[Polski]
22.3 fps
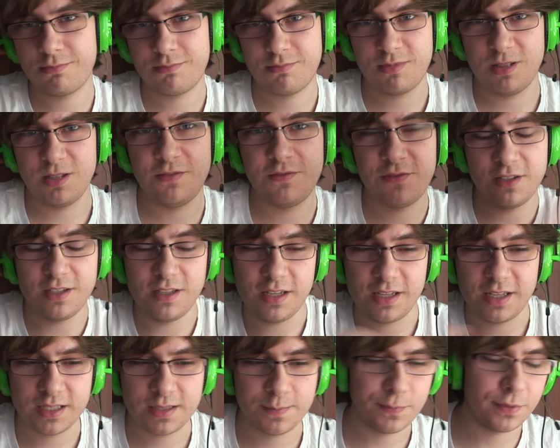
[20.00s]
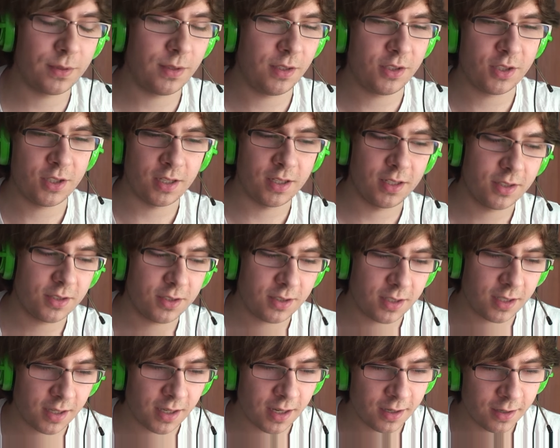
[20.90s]
i wynik jest podliczany,
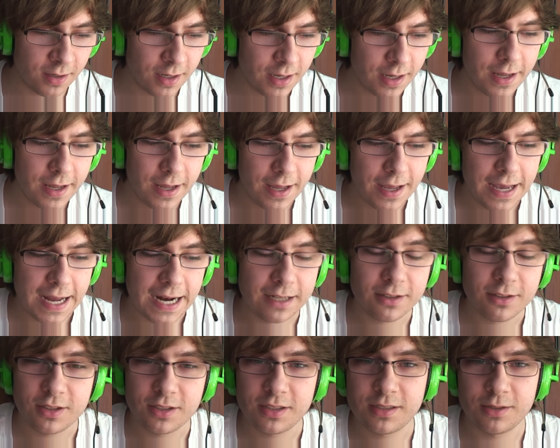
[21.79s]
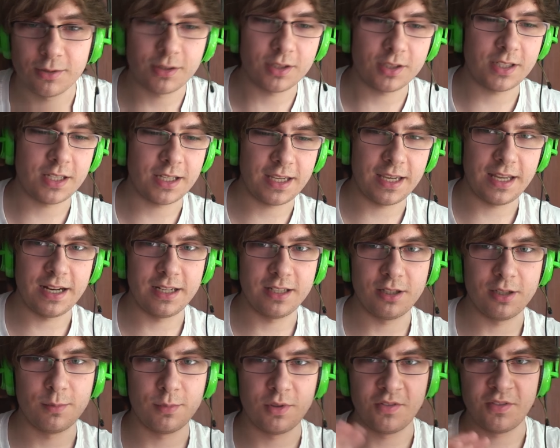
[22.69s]
coś takiego, ale tutaj są też takie
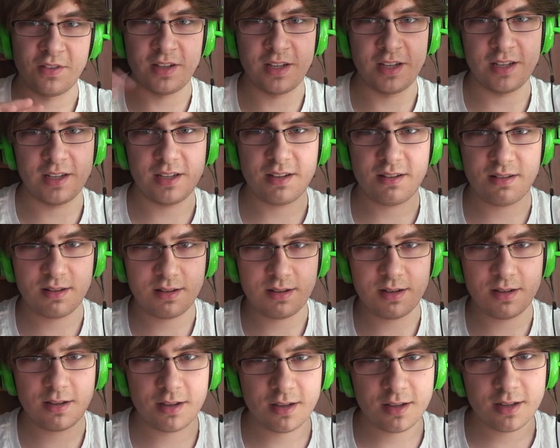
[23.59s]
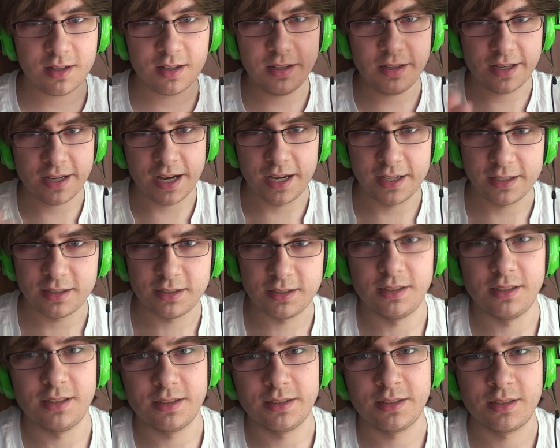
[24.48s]
randomowe
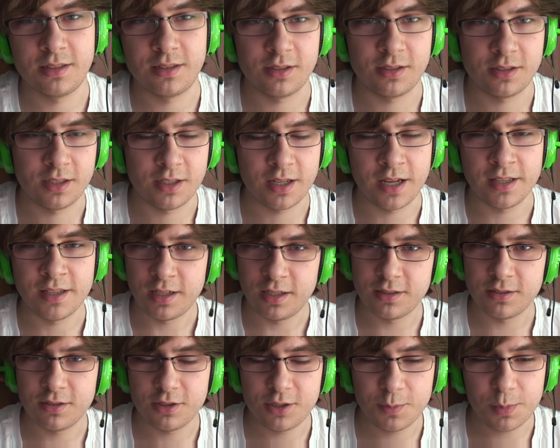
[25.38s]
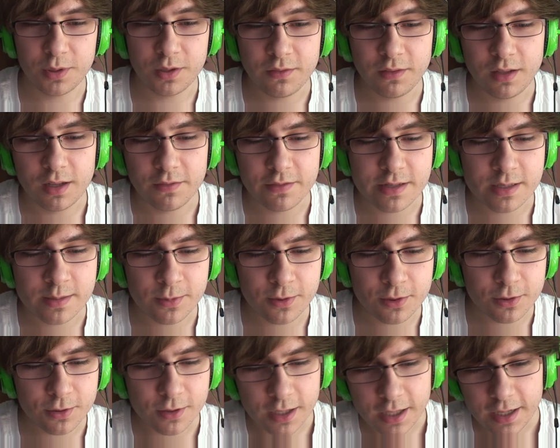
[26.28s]
klikajki, że analizuje ci profil na
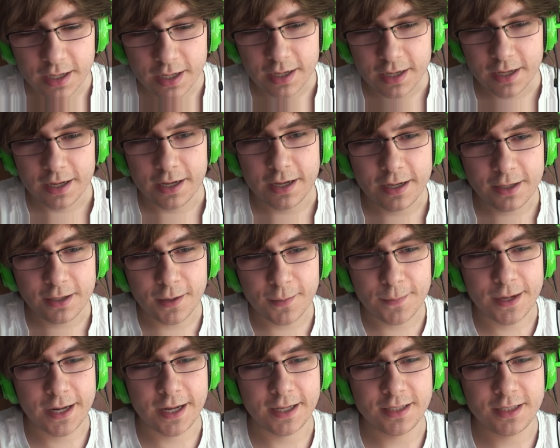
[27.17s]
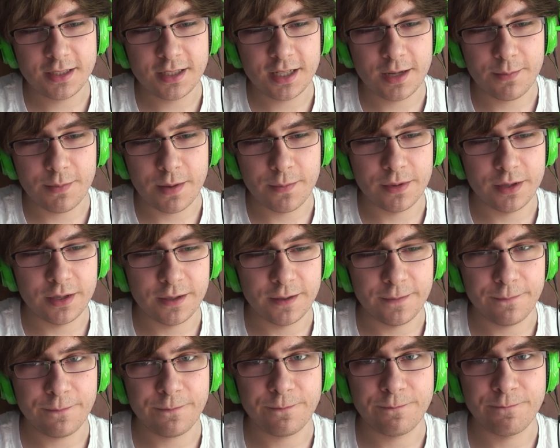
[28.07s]
Facebooku. E, dobra, dzisiaj
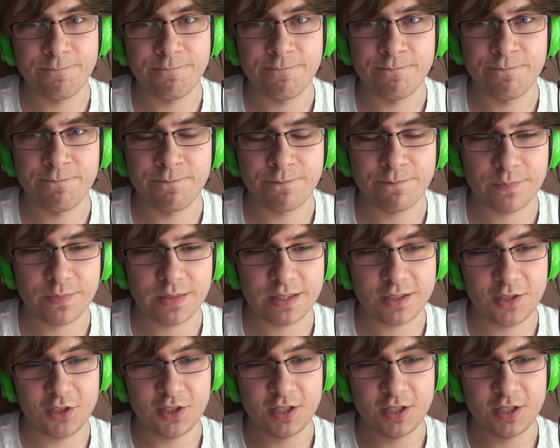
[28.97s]
mamy mm, coś